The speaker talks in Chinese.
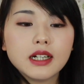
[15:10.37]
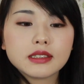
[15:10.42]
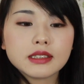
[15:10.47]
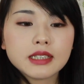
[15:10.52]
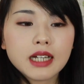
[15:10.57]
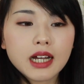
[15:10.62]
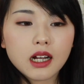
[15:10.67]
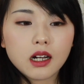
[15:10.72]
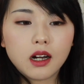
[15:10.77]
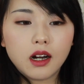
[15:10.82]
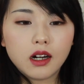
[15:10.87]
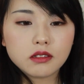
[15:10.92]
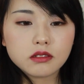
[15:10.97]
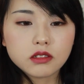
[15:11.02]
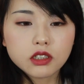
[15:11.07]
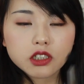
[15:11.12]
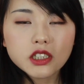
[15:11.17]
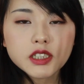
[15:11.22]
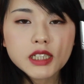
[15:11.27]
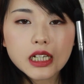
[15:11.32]
那呃，
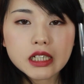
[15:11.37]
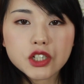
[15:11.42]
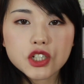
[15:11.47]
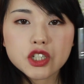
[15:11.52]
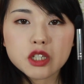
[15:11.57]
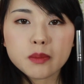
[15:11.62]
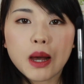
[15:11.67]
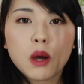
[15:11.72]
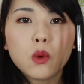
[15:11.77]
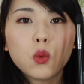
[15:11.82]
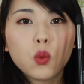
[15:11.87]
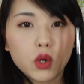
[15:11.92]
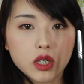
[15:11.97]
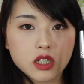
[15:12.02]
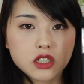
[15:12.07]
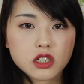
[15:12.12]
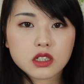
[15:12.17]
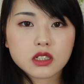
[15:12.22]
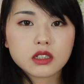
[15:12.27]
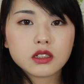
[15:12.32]
剩下这几把我
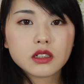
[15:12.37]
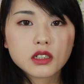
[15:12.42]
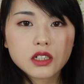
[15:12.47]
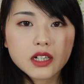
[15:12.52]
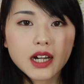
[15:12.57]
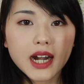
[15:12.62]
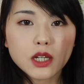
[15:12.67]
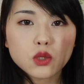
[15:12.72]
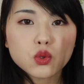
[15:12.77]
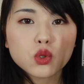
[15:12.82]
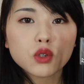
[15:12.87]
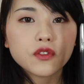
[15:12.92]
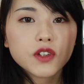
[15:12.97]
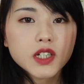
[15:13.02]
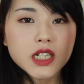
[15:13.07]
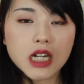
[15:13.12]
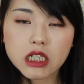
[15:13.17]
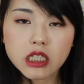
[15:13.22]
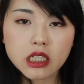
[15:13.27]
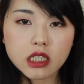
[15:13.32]
也是个人来说
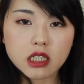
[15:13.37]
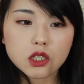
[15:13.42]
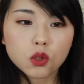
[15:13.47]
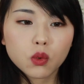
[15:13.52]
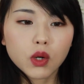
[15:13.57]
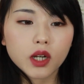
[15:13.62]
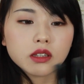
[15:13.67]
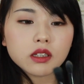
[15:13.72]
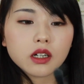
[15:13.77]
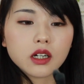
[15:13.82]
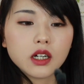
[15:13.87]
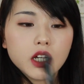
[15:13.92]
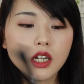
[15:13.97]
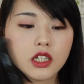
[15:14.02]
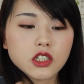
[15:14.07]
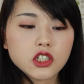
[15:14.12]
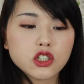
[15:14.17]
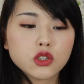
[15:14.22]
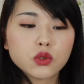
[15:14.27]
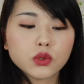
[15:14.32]
非常喜欢的。
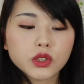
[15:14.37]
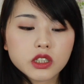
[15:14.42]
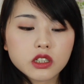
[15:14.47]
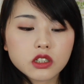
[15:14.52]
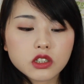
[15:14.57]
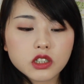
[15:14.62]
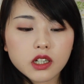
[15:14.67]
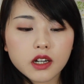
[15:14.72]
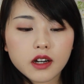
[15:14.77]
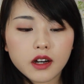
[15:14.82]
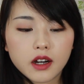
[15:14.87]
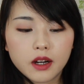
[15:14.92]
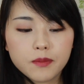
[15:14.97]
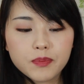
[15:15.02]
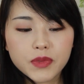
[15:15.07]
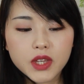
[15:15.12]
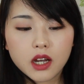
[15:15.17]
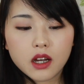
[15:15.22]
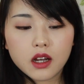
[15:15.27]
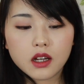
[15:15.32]
其中一个这个
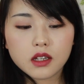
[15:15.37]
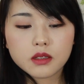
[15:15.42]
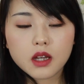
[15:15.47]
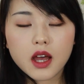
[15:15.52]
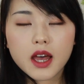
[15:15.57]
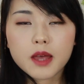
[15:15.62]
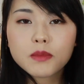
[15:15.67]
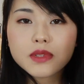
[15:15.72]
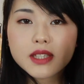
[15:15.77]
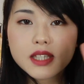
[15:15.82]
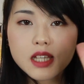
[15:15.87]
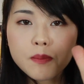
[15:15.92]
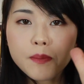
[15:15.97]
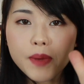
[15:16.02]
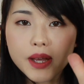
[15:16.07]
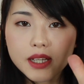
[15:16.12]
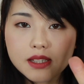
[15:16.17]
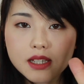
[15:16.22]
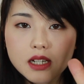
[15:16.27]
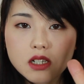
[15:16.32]
呃 M 三
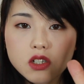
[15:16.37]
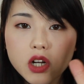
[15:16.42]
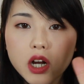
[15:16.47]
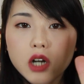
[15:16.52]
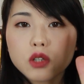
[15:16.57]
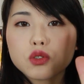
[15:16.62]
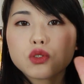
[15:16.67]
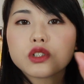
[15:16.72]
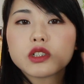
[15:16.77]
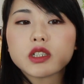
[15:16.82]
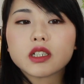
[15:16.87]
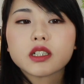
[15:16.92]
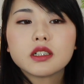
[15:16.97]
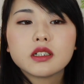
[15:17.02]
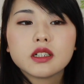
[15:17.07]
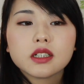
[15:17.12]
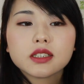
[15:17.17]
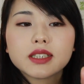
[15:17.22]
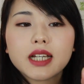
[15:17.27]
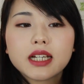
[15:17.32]
百三十号就是一
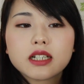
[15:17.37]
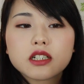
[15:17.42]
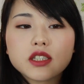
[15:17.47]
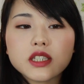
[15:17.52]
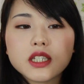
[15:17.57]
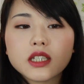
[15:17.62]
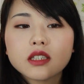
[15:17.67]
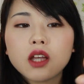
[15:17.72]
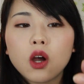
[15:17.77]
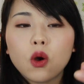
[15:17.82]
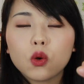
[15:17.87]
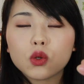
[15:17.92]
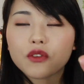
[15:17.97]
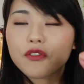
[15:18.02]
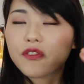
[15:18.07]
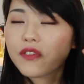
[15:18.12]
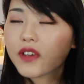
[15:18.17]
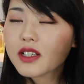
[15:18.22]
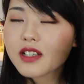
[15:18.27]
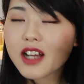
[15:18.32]
个带着尖头的，
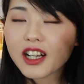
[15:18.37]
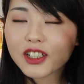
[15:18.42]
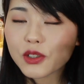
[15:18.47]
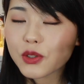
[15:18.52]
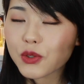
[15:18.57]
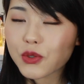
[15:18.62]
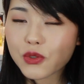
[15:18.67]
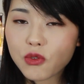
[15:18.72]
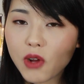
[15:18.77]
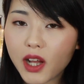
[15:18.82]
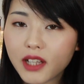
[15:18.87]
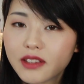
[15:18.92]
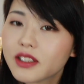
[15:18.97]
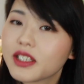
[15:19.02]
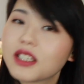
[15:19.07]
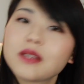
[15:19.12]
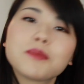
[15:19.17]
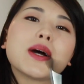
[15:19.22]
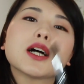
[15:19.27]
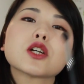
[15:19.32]
非常的软
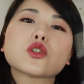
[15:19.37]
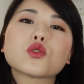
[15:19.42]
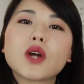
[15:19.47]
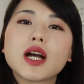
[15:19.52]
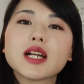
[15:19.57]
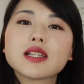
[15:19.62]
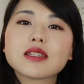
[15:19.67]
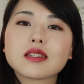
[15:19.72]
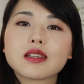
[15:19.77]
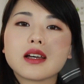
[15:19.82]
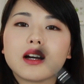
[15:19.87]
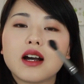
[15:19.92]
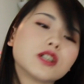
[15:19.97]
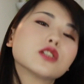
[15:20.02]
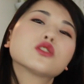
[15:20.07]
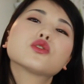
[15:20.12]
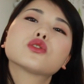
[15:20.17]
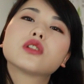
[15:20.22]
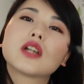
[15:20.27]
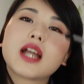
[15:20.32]
的一把刷子，反
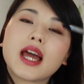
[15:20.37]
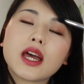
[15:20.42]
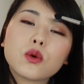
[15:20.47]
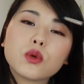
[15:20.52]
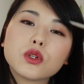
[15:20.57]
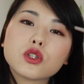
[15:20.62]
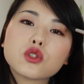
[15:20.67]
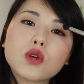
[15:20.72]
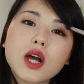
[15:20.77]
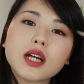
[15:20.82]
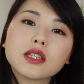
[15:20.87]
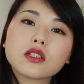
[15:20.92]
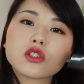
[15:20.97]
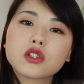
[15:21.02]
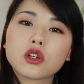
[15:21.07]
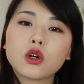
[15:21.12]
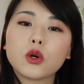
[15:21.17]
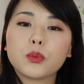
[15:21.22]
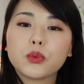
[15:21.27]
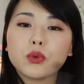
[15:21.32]
正就是来回刷的
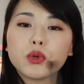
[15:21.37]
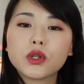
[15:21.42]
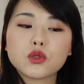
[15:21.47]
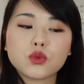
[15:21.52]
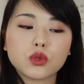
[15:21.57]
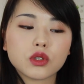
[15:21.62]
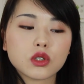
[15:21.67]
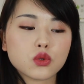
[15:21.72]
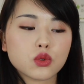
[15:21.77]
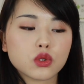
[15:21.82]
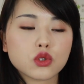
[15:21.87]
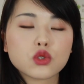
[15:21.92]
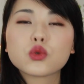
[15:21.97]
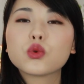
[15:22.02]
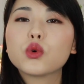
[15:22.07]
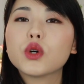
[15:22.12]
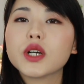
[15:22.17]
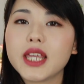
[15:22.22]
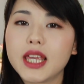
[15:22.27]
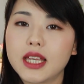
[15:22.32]
时候不会觉得说
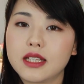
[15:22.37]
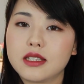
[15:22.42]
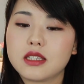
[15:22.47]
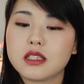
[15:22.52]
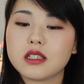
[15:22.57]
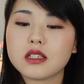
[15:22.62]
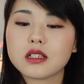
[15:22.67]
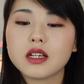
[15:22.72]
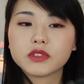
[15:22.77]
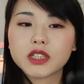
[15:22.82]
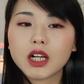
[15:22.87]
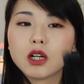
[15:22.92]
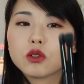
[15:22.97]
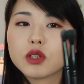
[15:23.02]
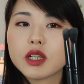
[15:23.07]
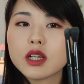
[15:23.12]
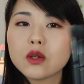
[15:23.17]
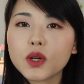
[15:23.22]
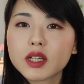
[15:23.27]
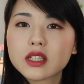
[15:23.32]
戳眼睛。然
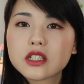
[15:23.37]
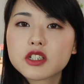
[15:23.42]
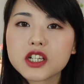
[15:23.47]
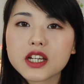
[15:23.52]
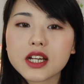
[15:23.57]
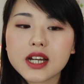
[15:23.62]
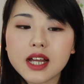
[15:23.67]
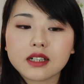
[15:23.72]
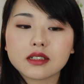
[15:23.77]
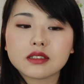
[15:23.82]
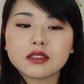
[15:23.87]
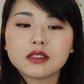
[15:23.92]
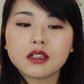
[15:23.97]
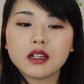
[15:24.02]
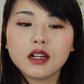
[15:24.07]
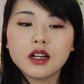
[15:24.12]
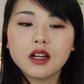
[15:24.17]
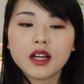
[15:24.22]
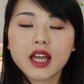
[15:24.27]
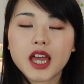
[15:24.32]
后另外的这两
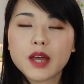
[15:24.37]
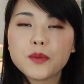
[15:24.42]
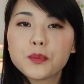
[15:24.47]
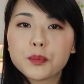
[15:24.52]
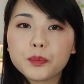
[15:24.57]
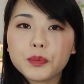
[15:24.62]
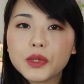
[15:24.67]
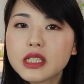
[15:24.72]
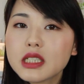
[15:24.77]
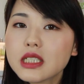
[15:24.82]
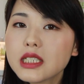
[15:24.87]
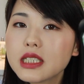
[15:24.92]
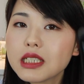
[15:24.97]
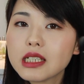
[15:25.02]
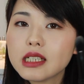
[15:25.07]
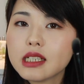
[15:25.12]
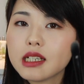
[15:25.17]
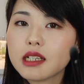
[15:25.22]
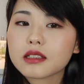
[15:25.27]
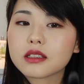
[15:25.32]
个M B
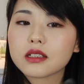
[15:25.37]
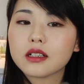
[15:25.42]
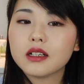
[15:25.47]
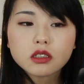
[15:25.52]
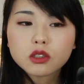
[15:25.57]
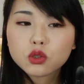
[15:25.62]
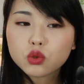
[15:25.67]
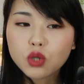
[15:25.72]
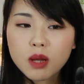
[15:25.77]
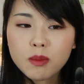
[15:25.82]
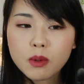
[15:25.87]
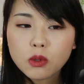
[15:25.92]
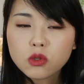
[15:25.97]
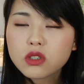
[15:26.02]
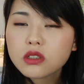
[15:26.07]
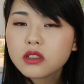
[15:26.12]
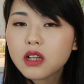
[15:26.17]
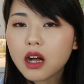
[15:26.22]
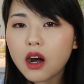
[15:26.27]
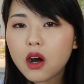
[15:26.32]
系列的这个刷毛
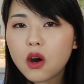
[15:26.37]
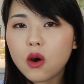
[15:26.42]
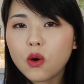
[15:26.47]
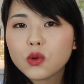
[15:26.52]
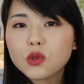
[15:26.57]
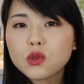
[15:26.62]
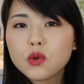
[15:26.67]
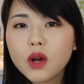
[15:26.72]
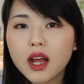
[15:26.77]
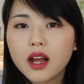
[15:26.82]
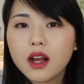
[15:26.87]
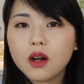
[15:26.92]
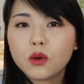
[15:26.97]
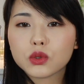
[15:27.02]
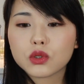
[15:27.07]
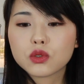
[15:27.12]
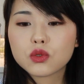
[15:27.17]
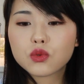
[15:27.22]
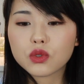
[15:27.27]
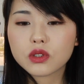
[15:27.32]
真的好软啊，
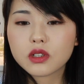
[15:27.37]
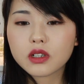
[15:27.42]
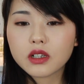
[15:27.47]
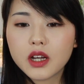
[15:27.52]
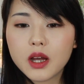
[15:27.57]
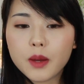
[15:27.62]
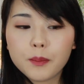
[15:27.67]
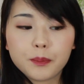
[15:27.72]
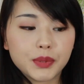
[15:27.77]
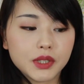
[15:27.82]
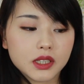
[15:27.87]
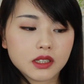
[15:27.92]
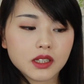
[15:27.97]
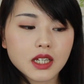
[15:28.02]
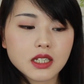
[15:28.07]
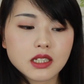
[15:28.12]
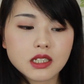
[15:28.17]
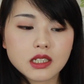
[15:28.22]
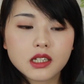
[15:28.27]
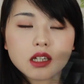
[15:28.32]
我都觉得比
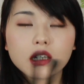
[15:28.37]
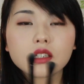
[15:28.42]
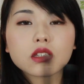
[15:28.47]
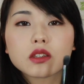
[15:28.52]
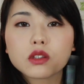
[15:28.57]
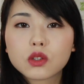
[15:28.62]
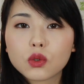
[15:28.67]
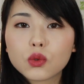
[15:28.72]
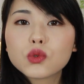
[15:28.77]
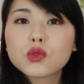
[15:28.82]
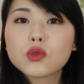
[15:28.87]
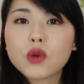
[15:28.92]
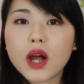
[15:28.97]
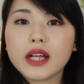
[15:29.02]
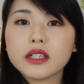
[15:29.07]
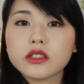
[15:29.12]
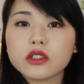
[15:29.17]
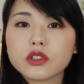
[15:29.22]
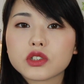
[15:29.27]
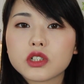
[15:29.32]
那些都
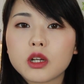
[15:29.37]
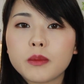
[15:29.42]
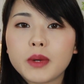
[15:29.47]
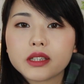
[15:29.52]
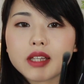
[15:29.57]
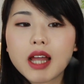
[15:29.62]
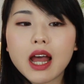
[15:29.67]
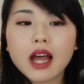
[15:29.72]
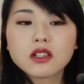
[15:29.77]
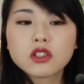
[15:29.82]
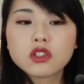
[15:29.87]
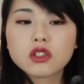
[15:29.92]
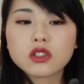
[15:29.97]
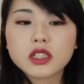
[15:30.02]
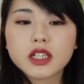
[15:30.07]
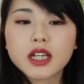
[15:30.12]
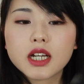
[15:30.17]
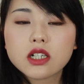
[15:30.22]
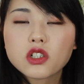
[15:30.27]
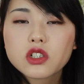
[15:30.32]
软，你知道吗？它是
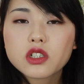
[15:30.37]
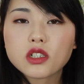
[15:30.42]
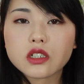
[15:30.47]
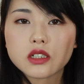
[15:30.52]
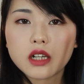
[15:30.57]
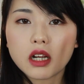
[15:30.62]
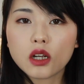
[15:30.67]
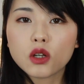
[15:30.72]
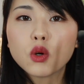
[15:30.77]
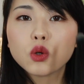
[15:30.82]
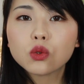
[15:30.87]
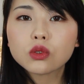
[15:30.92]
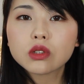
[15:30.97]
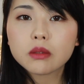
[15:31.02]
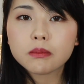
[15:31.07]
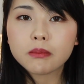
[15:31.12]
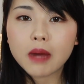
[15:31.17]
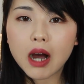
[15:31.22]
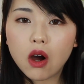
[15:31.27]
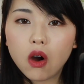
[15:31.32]
应该是人工
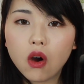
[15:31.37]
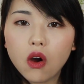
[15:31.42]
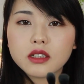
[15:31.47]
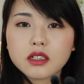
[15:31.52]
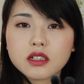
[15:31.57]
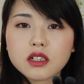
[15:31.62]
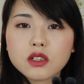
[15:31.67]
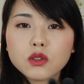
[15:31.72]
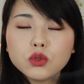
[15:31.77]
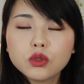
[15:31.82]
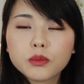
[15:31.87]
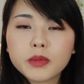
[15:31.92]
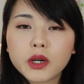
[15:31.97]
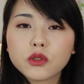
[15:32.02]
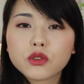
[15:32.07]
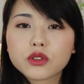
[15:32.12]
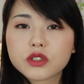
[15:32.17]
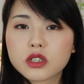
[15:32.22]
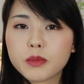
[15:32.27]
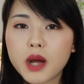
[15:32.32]
的毛。那人工的
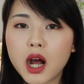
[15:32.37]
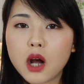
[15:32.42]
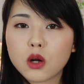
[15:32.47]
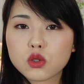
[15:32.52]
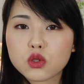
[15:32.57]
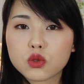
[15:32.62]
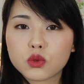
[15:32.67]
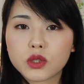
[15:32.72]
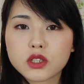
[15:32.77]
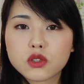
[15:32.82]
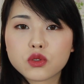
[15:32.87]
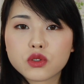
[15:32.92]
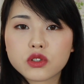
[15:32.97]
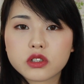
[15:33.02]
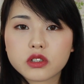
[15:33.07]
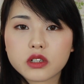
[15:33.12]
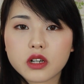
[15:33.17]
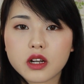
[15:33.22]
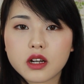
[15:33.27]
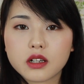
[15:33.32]
毛有个什么好处呢？就
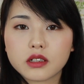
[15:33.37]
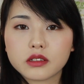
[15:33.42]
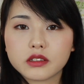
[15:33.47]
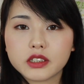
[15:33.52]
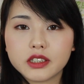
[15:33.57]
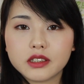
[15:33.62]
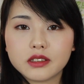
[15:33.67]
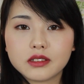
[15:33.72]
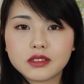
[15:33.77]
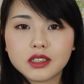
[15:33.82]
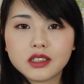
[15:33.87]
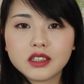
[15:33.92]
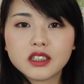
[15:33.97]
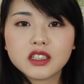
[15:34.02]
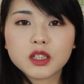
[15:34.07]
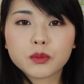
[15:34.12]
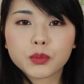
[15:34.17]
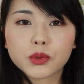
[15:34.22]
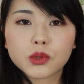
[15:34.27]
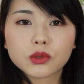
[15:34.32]
是呃。第
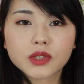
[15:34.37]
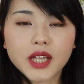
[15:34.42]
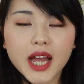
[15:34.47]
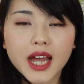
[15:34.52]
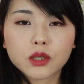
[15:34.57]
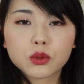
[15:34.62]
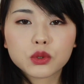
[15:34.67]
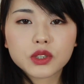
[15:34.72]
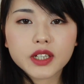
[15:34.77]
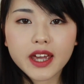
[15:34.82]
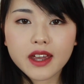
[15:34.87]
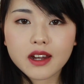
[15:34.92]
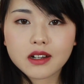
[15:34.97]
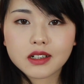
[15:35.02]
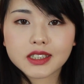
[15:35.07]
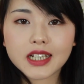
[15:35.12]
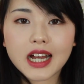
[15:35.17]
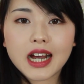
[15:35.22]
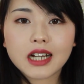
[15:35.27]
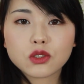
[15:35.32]
一，你不用太多的
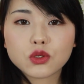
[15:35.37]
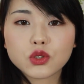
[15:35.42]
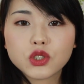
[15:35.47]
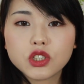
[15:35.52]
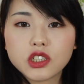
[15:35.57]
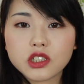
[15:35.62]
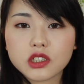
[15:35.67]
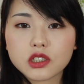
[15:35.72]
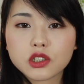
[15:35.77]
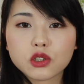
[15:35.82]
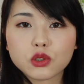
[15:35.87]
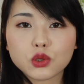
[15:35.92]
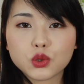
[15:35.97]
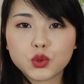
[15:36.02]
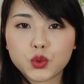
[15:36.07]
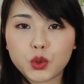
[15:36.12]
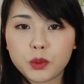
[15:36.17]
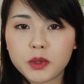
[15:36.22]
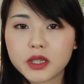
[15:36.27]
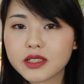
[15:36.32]
care 它，就你洗的时候
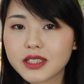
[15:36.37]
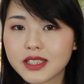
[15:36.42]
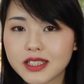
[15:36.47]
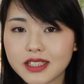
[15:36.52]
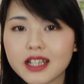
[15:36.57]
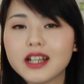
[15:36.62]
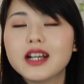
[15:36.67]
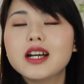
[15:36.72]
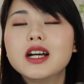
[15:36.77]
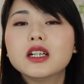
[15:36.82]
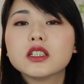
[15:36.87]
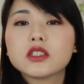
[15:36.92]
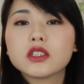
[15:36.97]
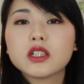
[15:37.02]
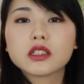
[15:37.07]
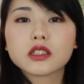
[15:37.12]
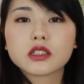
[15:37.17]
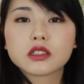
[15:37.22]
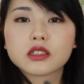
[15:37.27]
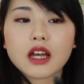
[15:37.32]
你随便洗。
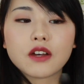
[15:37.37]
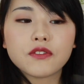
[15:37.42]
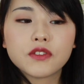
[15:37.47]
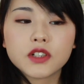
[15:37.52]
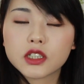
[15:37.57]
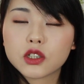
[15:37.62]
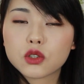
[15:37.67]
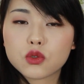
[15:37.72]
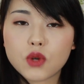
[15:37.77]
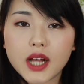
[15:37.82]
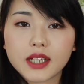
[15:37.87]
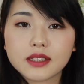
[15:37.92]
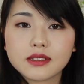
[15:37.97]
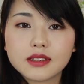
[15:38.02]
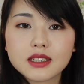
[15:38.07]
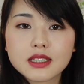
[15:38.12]
第二呢，它非常的软。